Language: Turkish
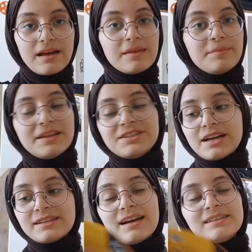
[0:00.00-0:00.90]
Şu da
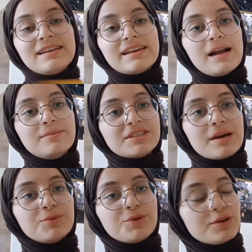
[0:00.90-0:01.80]
birinci ara tatile
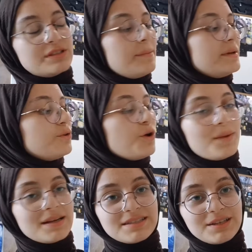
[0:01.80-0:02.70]
gelmişken bunu göstermeden
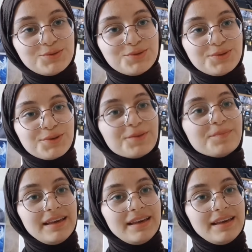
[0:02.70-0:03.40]
olmaz diye düşünüyorum.